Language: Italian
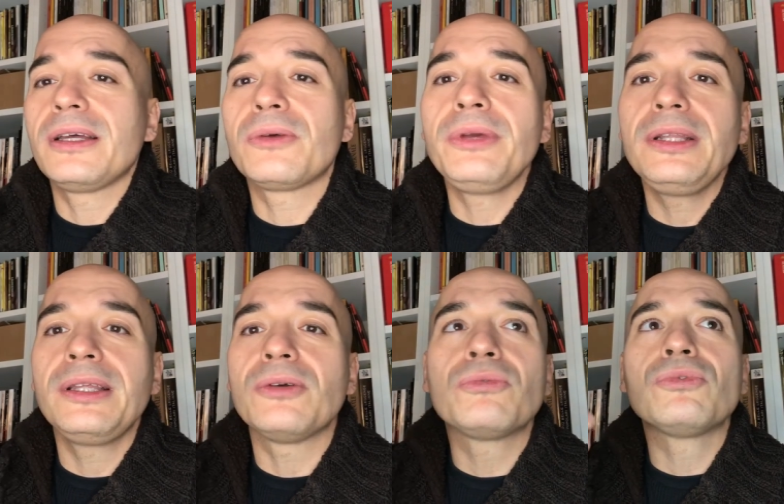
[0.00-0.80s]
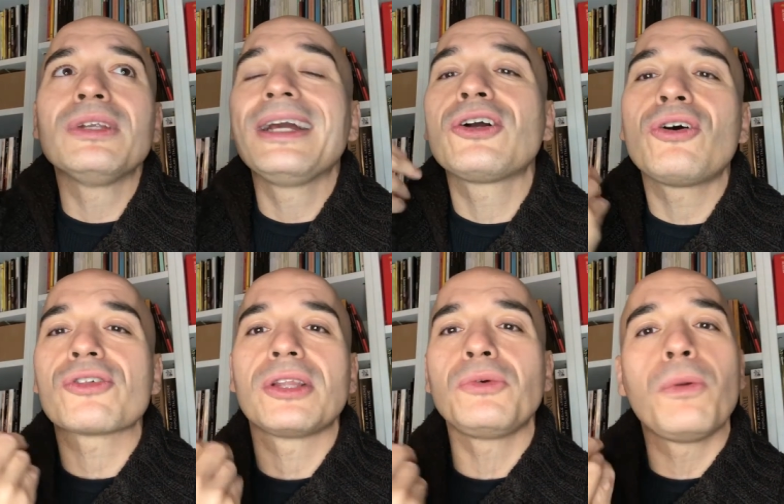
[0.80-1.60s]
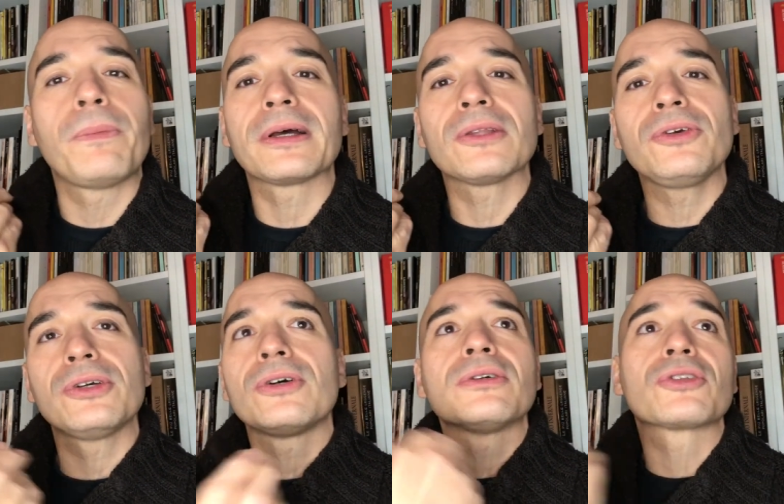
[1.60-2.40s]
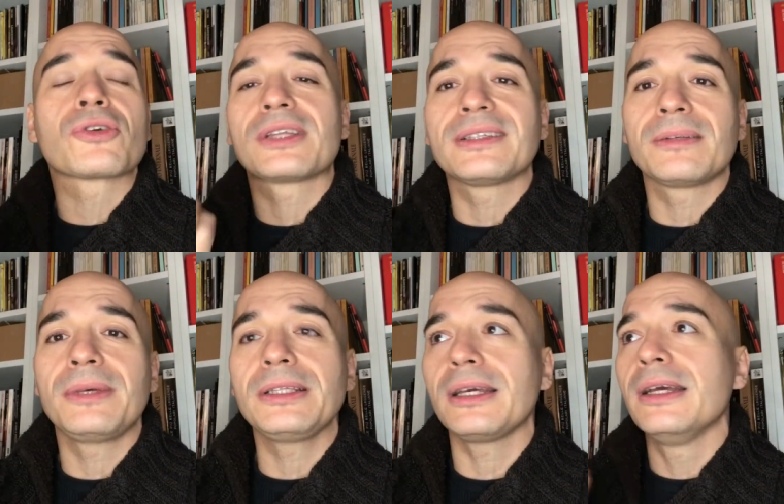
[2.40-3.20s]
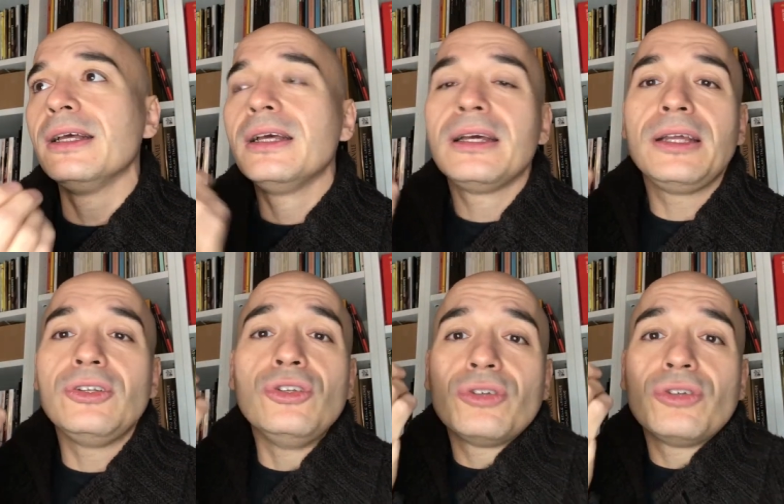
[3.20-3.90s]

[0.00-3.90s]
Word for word: e quindi le cose di cui parlo io sostanzialmente eh, non